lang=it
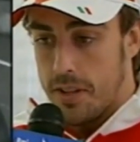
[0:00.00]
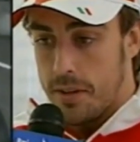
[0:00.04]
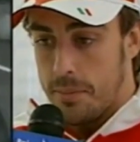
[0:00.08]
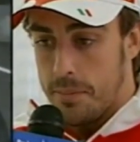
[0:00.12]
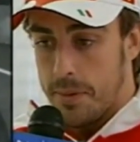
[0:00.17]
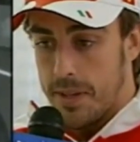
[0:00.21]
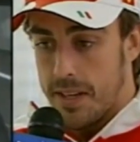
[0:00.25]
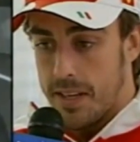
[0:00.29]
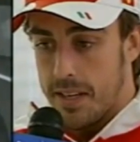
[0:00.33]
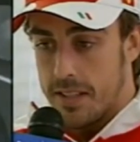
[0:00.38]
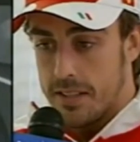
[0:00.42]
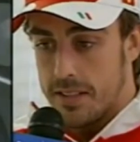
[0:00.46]

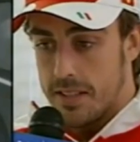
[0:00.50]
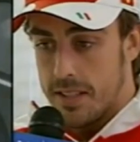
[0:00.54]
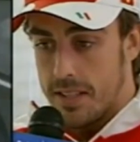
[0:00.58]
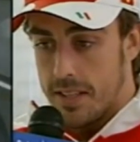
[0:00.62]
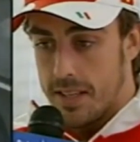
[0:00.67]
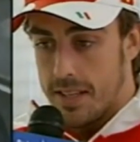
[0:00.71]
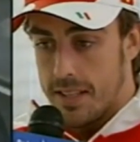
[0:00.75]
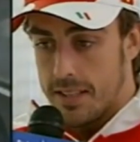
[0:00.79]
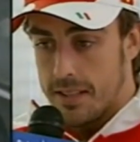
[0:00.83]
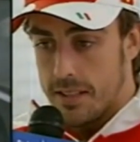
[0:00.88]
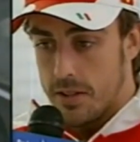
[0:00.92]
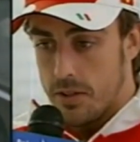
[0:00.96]
piena
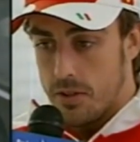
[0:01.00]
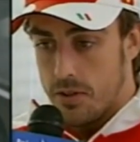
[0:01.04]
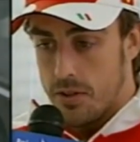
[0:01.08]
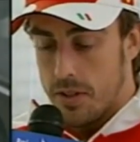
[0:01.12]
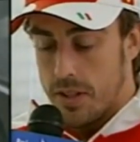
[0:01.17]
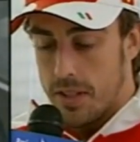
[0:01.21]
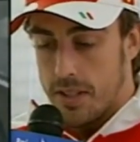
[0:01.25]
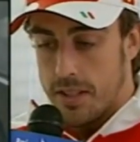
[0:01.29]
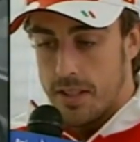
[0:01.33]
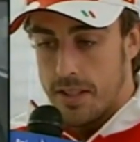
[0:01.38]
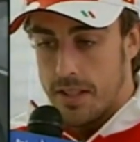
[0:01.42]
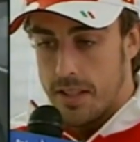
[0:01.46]

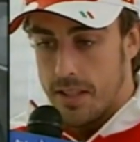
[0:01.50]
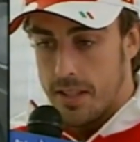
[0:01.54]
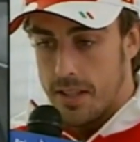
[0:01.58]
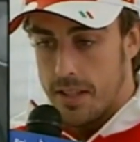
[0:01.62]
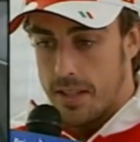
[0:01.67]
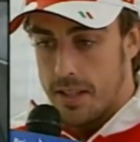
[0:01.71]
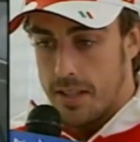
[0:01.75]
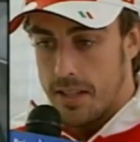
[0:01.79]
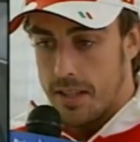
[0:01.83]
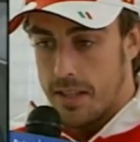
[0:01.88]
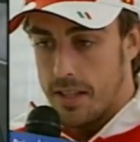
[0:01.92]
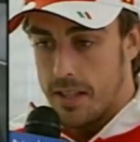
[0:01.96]
accelerazione
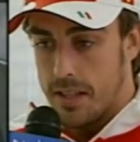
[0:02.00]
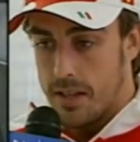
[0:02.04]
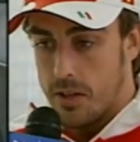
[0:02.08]
eh,